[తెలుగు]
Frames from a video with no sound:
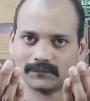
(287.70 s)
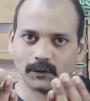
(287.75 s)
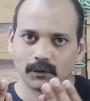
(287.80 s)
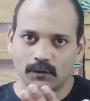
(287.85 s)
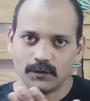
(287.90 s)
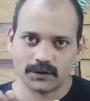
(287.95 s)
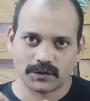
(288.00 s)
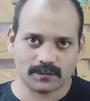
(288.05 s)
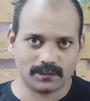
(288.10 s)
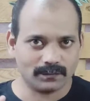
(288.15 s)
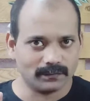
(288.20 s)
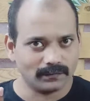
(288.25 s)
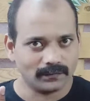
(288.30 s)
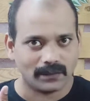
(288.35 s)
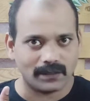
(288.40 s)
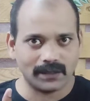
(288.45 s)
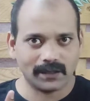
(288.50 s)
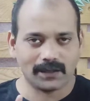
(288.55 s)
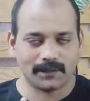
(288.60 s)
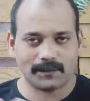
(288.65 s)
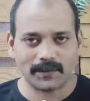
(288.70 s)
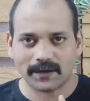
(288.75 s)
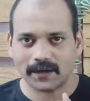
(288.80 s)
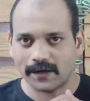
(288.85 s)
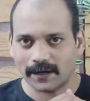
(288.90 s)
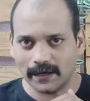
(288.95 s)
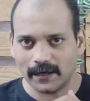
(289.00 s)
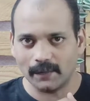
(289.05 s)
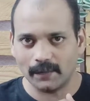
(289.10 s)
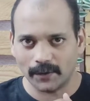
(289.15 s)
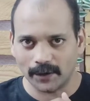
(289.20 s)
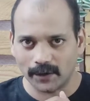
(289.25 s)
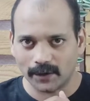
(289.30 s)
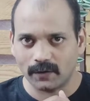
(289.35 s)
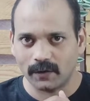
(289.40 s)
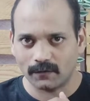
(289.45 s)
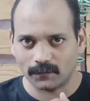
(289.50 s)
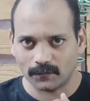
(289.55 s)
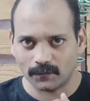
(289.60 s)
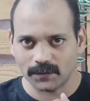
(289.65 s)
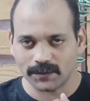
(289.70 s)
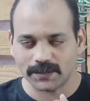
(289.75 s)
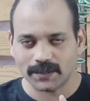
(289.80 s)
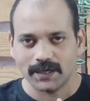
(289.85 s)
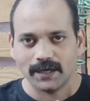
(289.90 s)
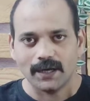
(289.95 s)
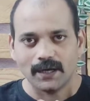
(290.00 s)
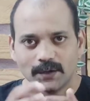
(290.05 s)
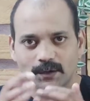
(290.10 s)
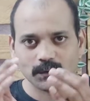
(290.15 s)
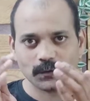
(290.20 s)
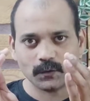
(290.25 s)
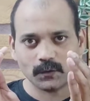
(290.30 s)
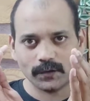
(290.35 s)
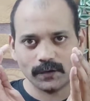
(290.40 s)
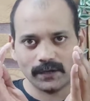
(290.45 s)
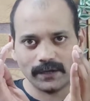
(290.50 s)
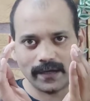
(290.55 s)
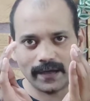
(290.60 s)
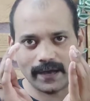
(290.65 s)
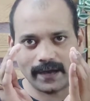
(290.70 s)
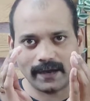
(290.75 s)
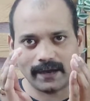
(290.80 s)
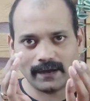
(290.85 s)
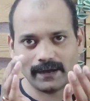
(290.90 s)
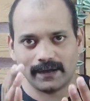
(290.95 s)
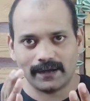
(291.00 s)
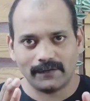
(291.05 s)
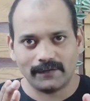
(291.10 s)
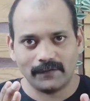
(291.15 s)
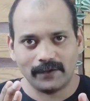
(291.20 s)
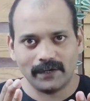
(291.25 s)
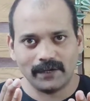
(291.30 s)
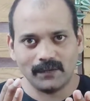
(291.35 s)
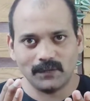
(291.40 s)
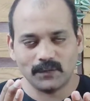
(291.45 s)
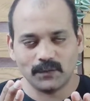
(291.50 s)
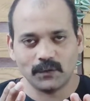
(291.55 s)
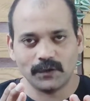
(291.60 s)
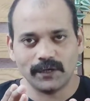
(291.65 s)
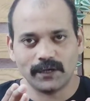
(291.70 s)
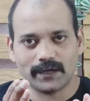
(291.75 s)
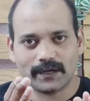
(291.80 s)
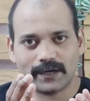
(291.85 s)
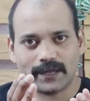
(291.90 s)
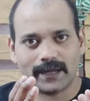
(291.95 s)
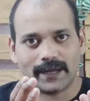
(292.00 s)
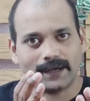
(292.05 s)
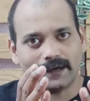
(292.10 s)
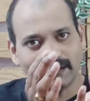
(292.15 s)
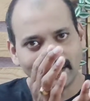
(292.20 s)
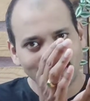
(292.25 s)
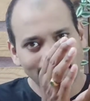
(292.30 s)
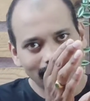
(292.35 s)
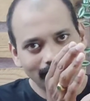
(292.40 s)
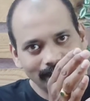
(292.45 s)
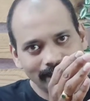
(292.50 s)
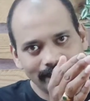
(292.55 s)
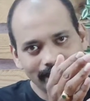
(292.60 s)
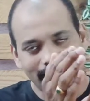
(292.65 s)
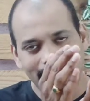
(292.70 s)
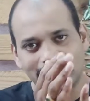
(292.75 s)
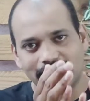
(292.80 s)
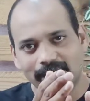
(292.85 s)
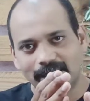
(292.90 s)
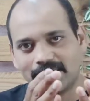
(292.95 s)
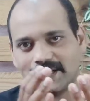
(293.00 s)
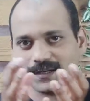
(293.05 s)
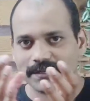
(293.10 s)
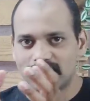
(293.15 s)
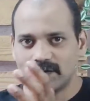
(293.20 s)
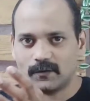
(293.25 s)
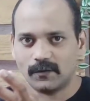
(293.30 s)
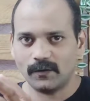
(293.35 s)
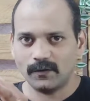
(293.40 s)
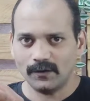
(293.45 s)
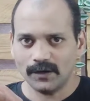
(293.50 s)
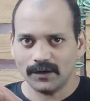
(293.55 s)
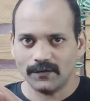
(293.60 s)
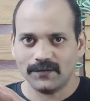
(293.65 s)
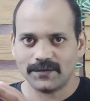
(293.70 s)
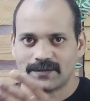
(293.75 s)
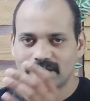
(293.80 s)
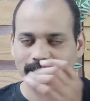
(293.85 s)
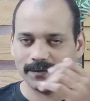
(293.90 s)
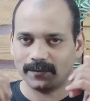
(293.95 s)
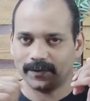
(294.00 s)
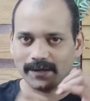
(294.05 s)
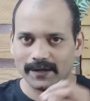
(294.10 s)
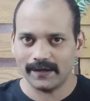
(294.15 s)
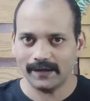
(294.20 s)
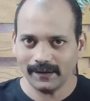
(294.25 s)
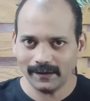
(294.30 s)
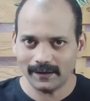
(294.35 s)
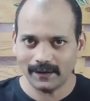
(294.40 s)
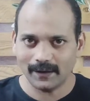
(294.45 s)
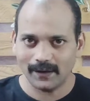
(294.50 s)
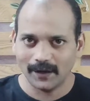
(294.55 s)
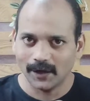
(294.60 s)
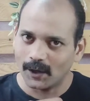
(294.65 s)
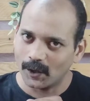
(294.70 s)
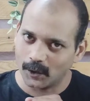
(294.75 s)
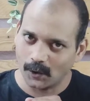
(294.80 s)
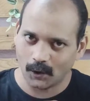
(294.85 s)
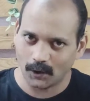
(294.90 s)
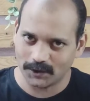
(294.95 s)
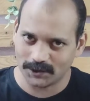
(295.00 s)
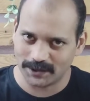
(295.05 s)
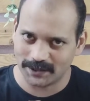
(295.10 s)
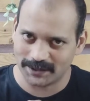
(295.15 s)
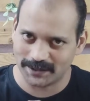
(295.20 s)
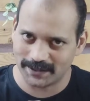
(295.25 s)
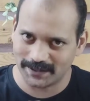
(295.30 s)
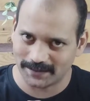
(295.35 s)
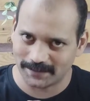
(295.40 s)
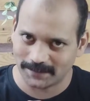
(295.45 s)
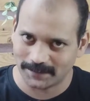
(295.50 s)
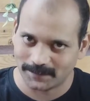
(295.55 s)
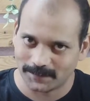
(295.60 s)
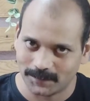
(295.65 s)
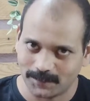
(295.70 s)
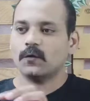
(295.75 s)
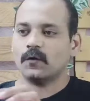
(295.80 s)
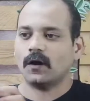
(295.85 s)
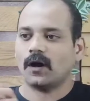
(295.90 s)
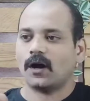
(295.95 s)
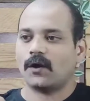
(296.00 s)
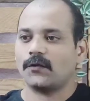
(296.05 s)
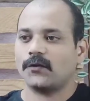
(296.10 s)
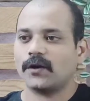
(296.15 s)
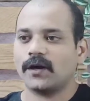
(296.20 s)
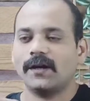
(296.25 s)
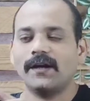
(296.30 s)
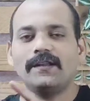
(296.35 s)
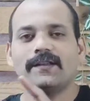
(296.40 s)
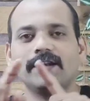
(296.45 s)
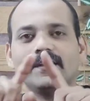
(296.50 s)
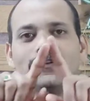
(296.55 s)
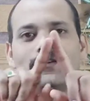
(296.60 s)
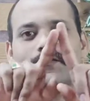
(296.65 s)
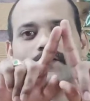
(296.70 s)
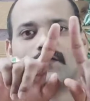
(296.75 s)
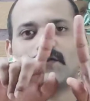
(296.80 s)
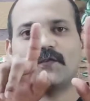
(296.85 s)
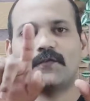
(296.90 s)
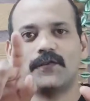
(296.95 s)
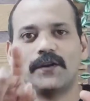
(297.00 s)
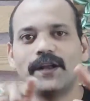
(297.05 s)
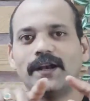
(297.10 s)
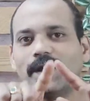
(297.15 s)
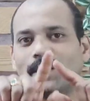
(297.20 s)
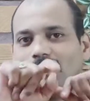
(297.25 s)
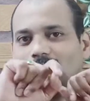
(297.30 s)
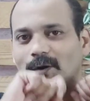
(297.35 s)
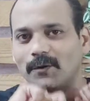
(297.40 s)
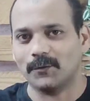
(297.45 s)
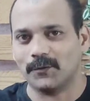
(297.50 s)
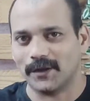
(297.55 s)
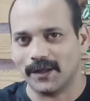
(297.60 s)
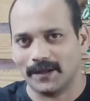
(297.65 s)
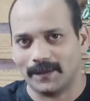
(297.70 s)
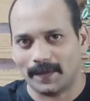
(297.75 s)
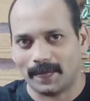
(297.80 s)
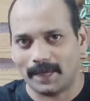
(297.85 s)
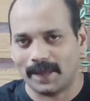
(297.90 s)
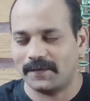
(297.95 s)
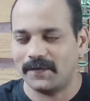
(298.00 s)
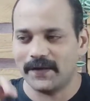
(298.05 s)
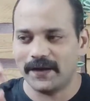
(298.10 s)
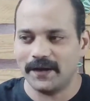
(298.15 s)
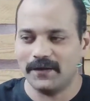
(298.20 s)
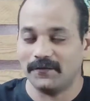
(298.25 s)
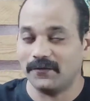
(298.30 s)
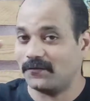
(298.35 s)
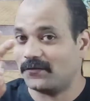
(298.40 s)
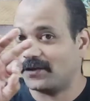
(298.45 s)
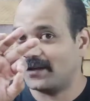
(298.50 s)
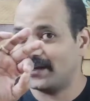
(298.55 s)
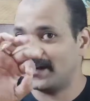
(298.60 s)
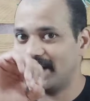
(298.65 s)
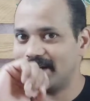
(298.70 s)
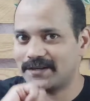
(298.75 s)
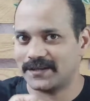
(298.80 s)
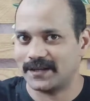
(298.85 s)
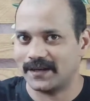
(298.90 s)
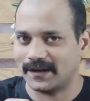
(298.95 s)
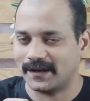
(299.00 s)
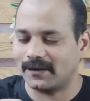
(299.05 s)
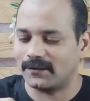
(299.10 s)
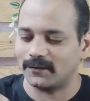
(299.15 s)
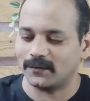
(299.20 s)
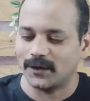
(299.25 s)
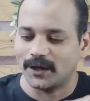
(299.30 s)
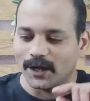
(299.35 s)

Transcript: కొంచెం పక్కకి వెళ్ళిపోయారు ఆఫ్ కోర్స్ సో ఈ ఈ విలియం జూనియర్ అనే ఆయన ఈ నైన్టీన్ నైన్టీ సెవెన్లో ఈ విస్కీని మనకి లాంచ్ చేశారు సో అందుకని దీనికి ఫిఫ్టీ నెంబర్ ఉంది అంతేగాని ఫిఫ్టీ ఇయర్స్ అని కాదు